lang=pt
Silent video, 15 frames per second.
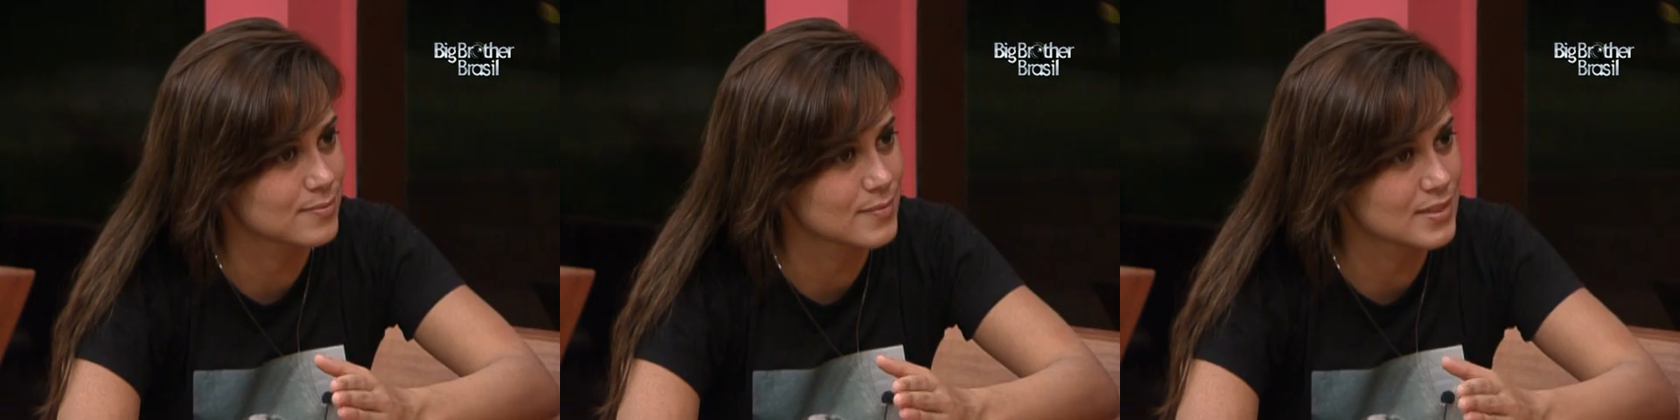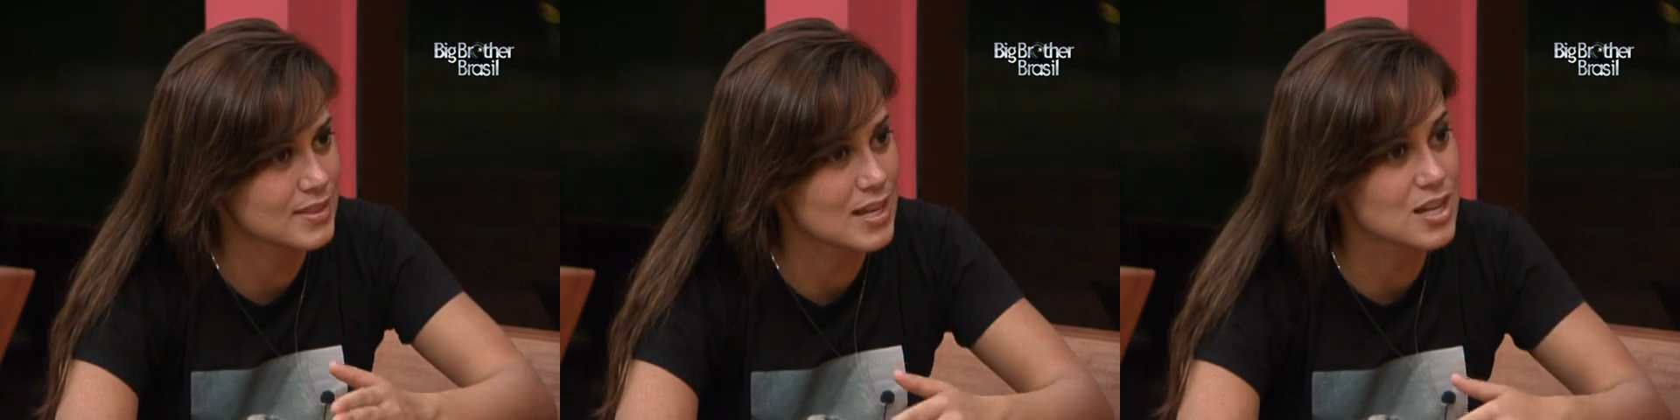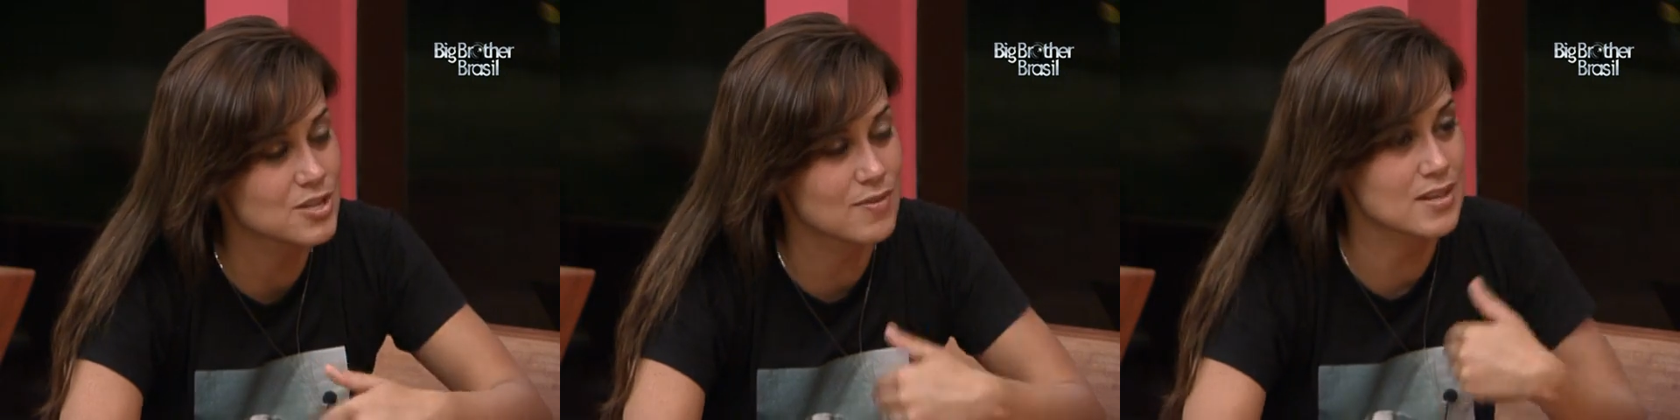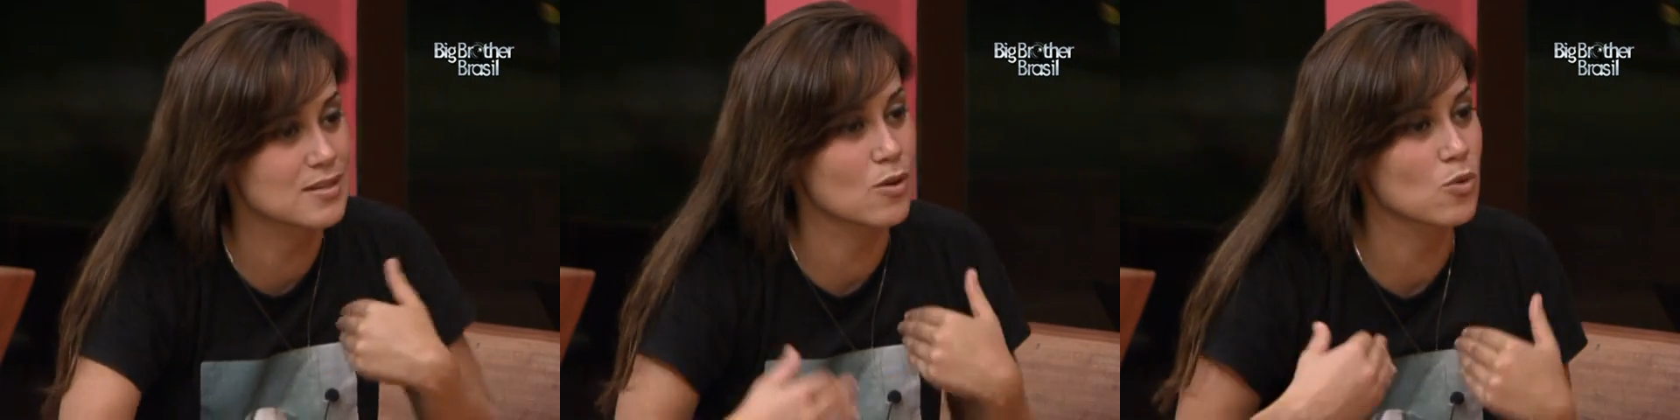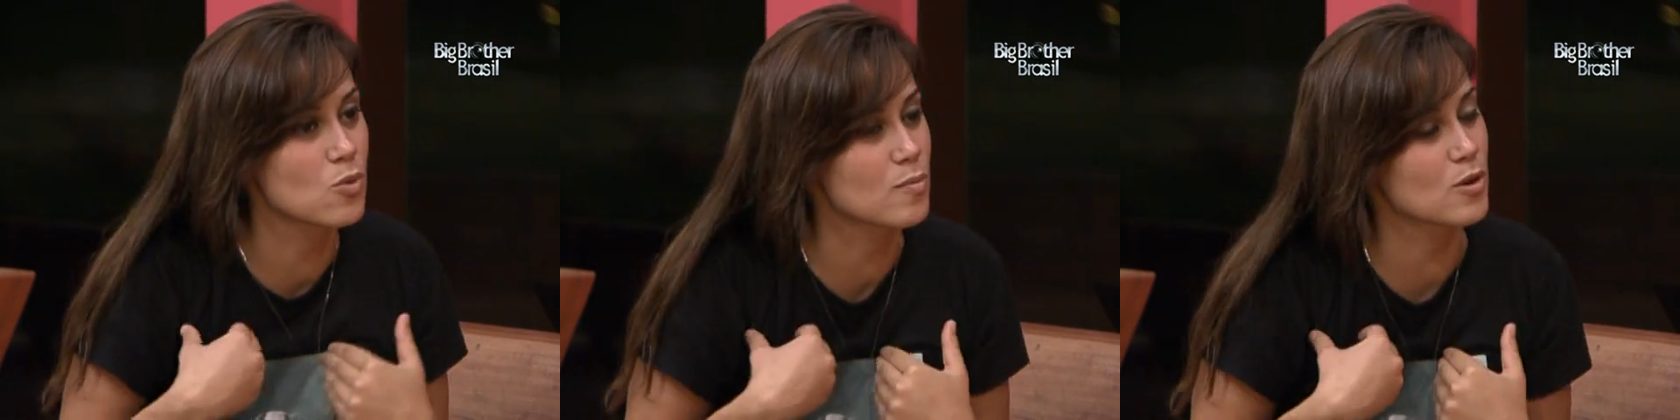se ele tivesse
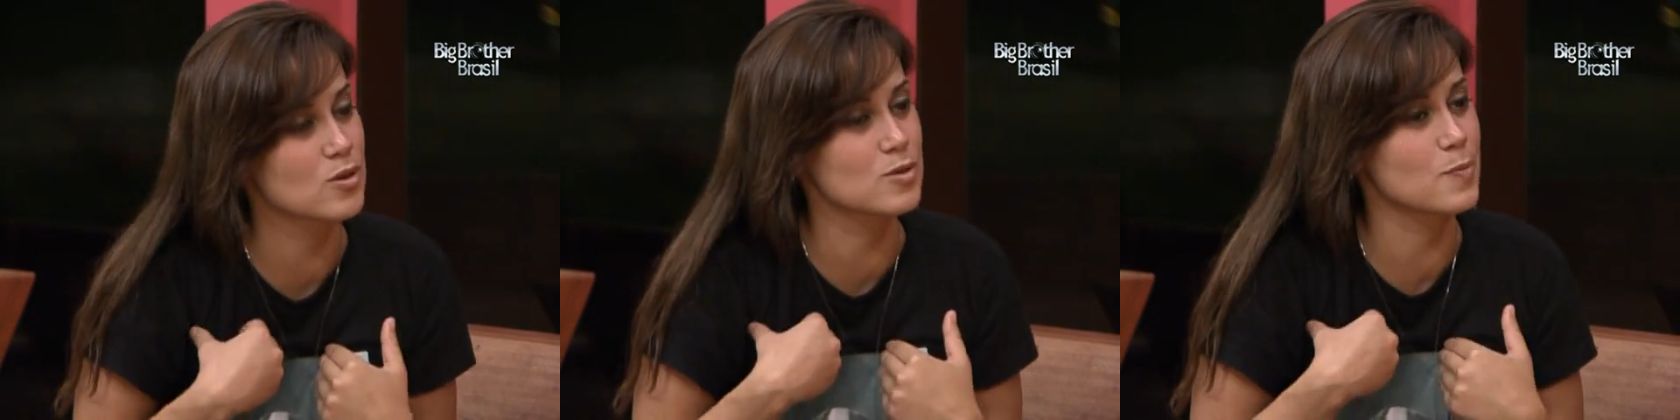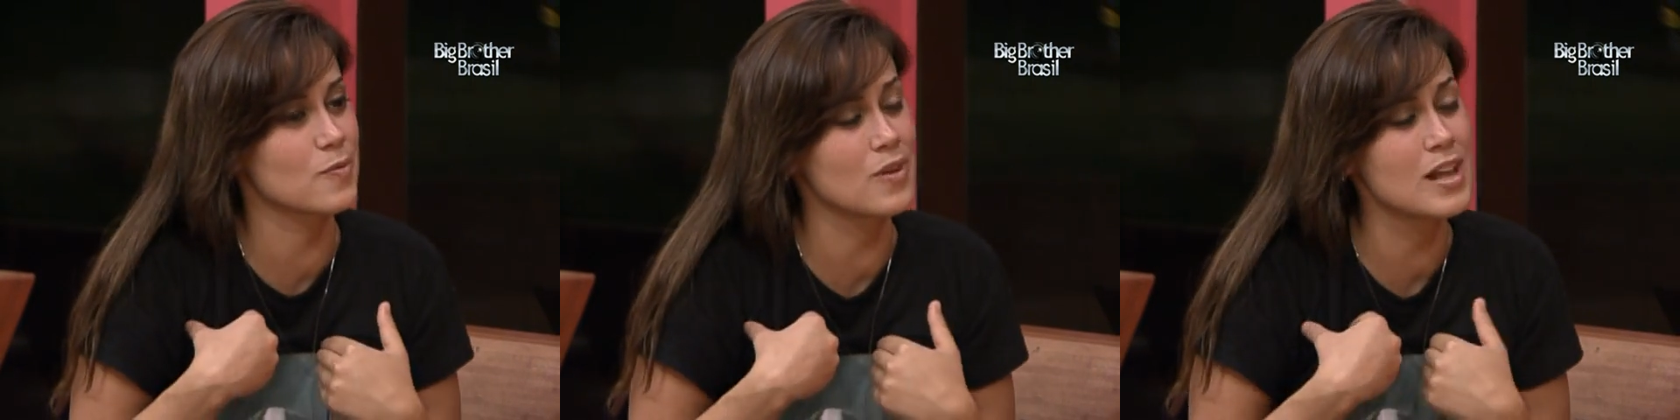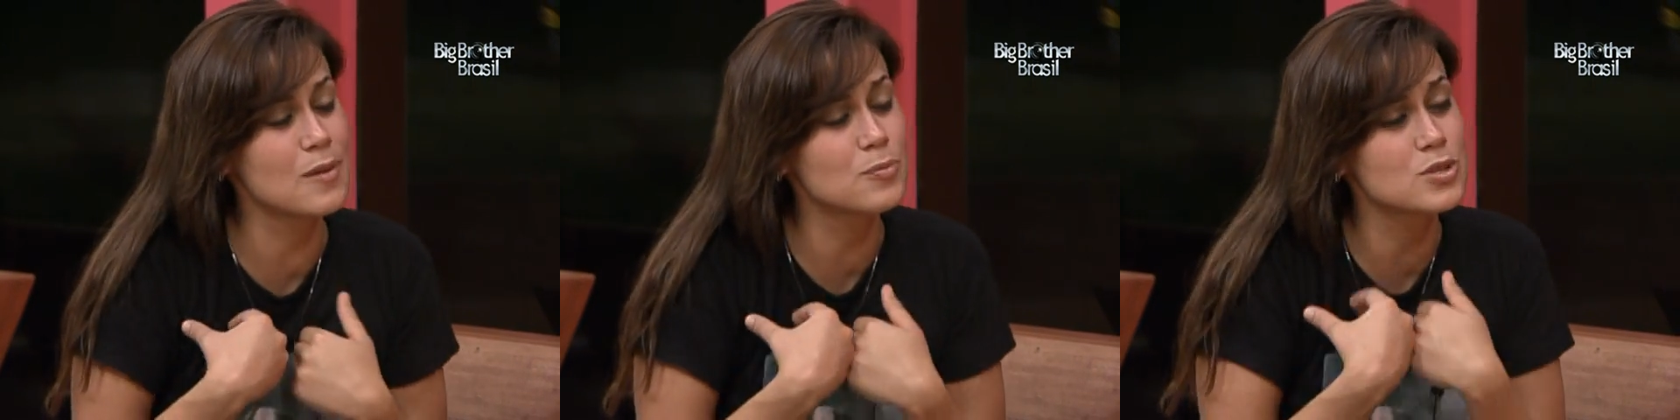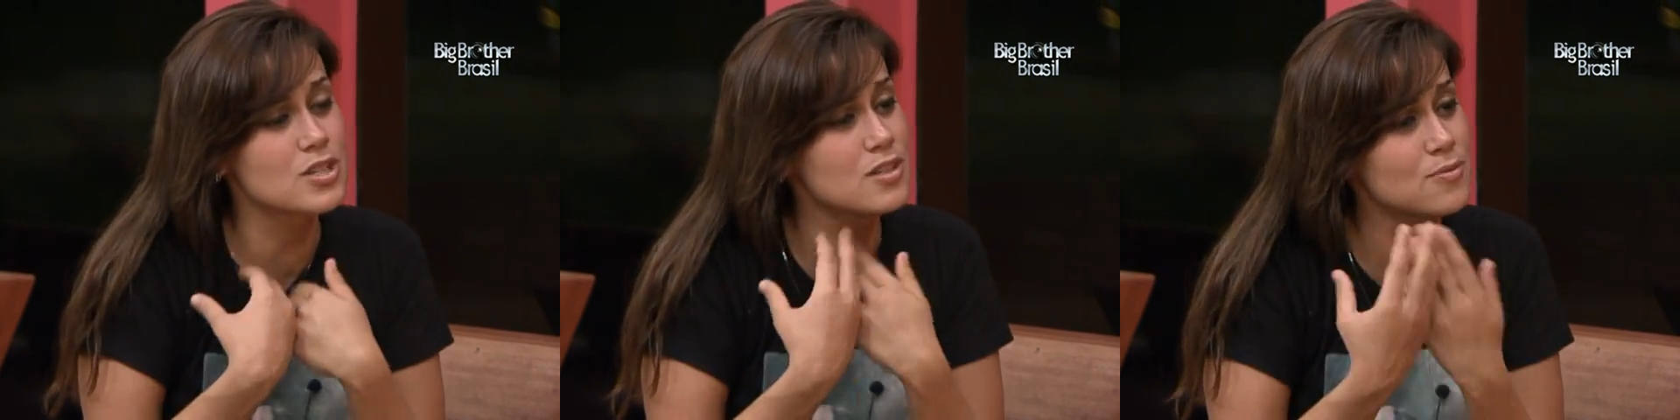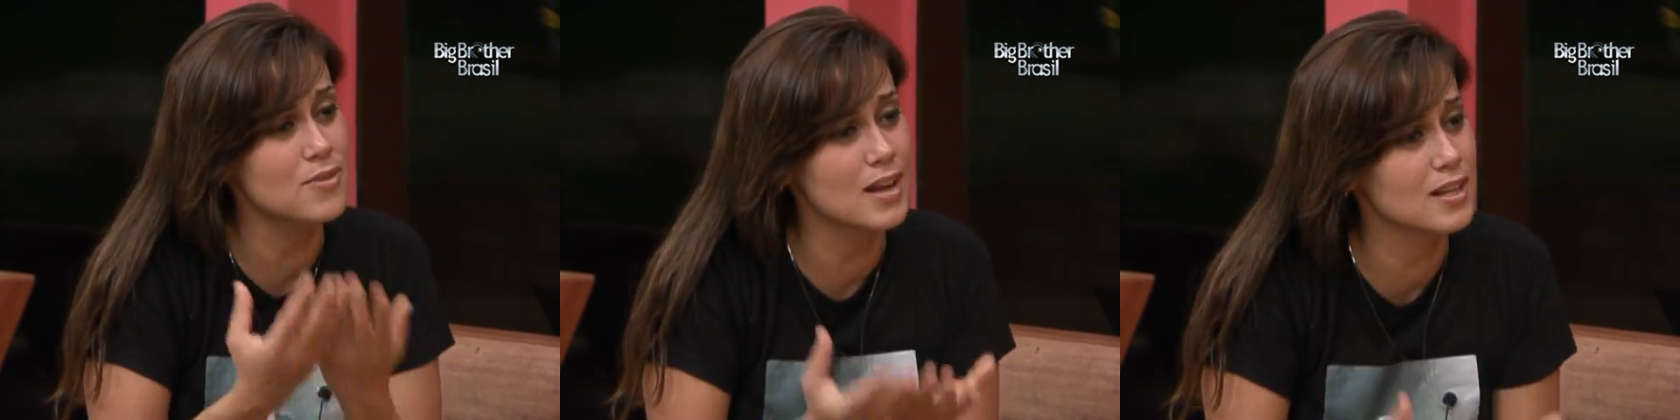alguma coisa, ele podia
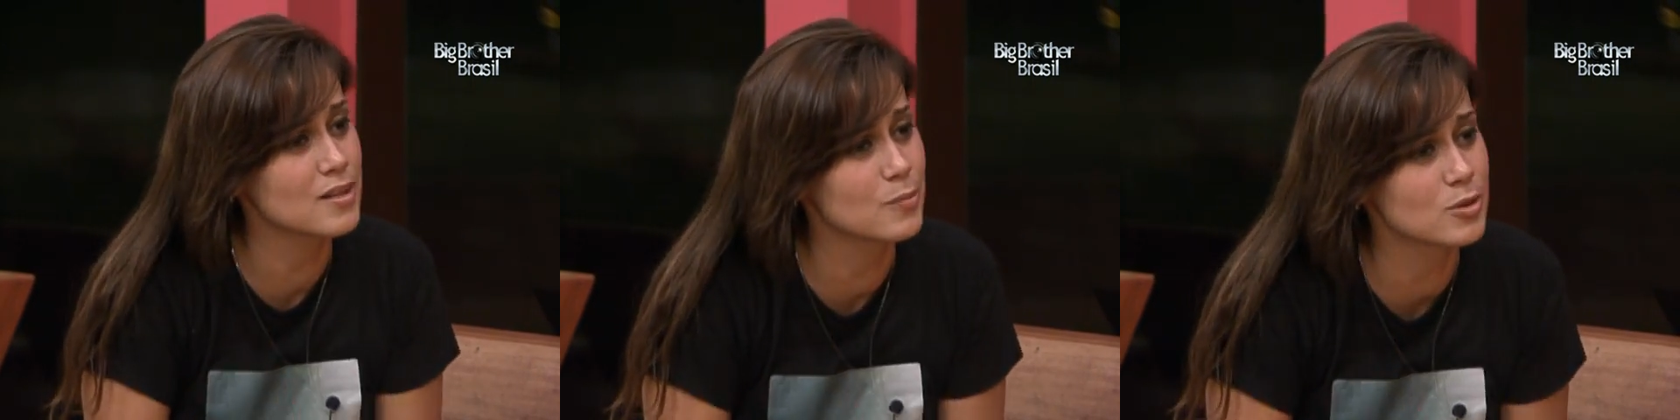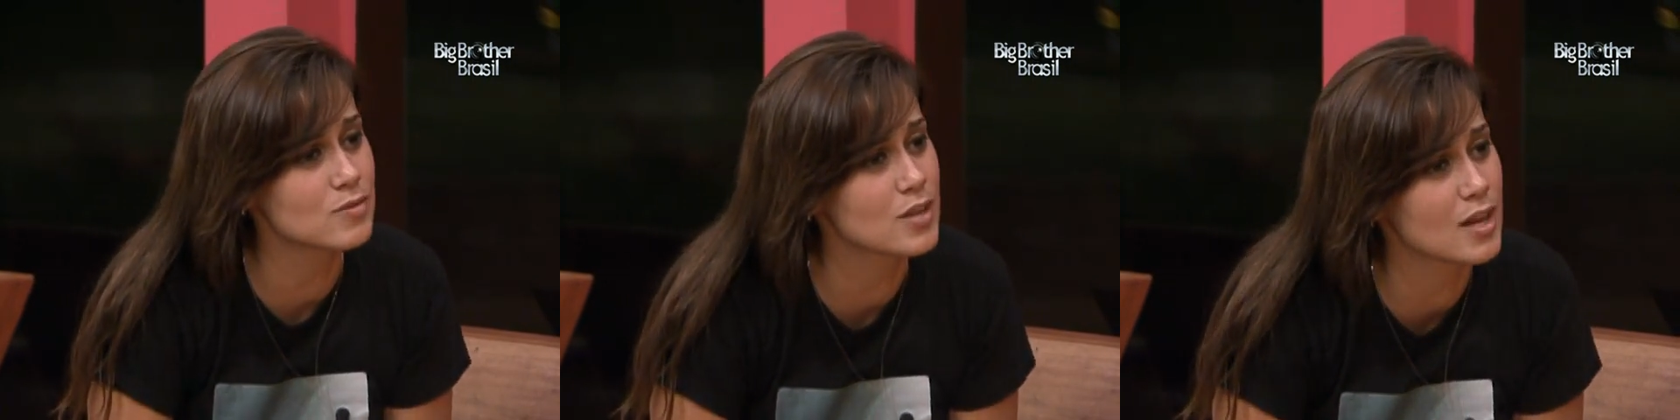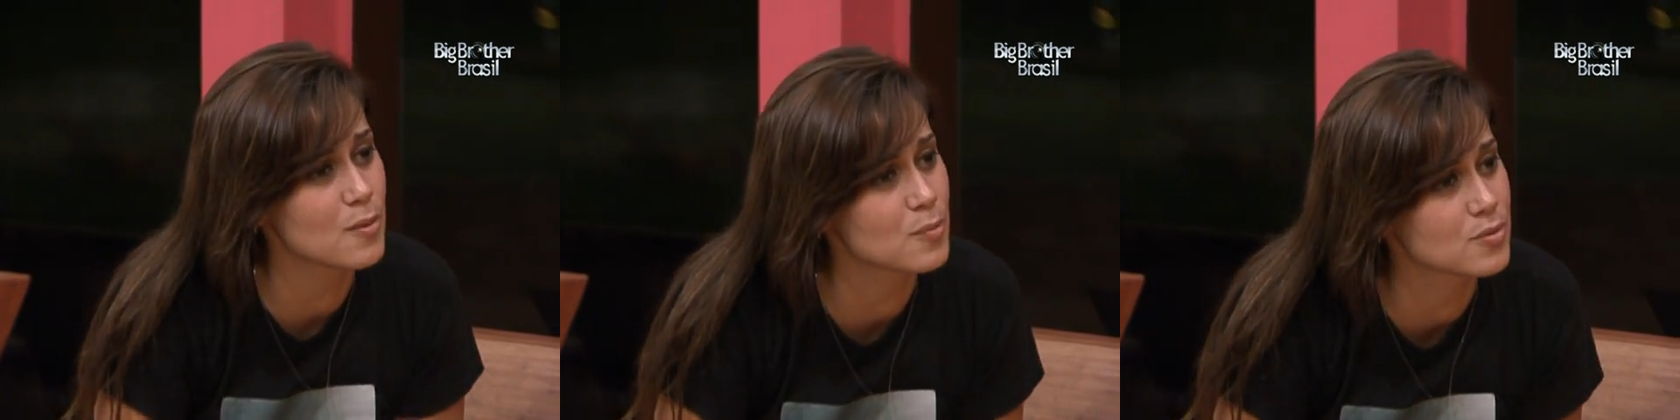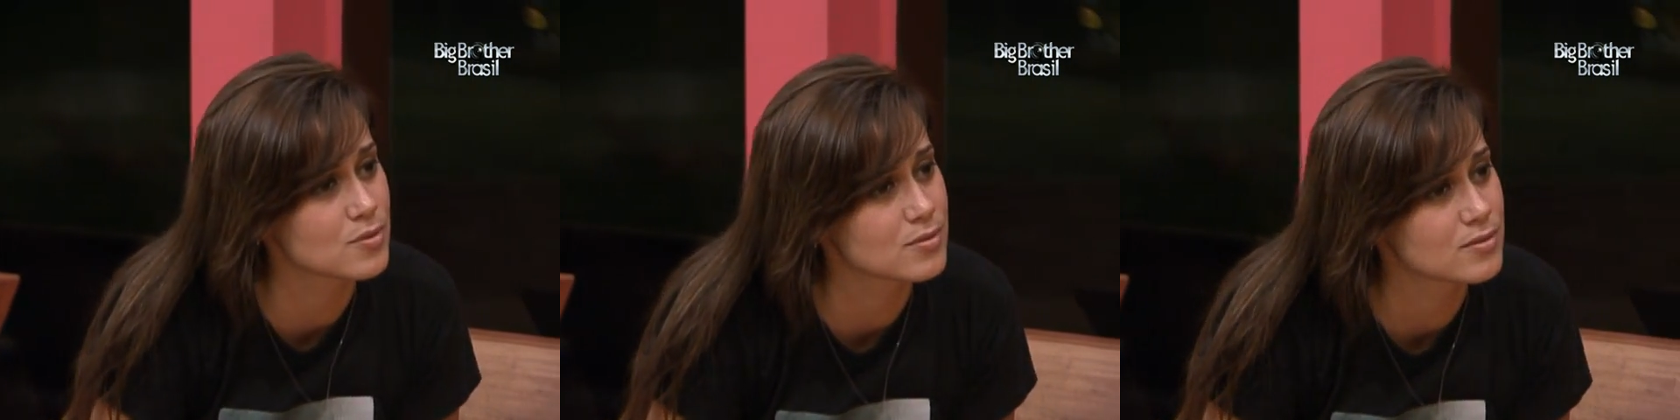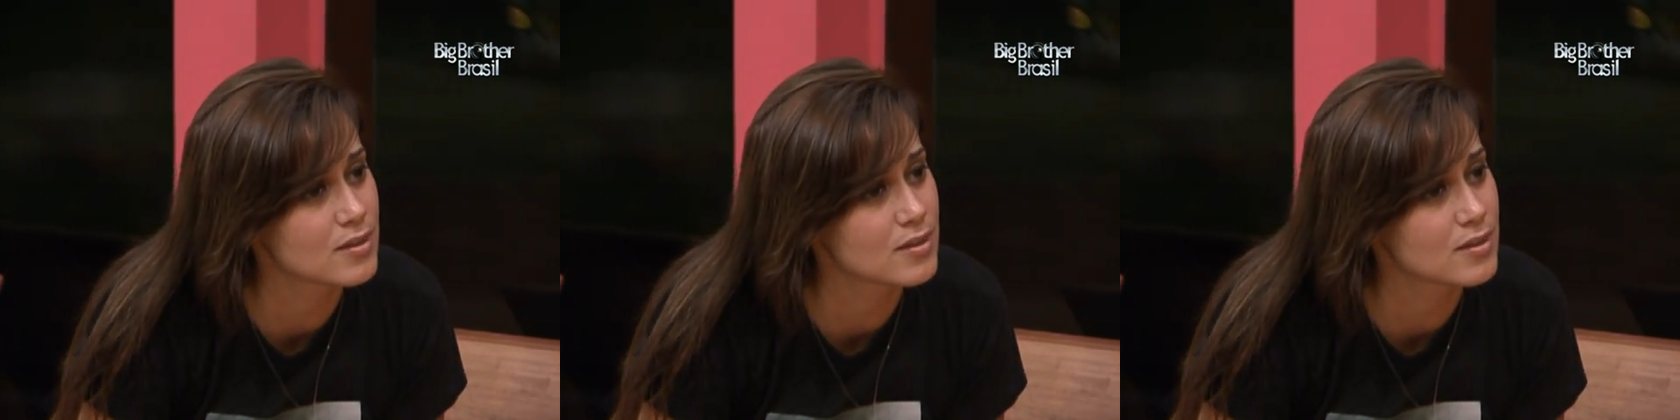ter falado há muito tempo.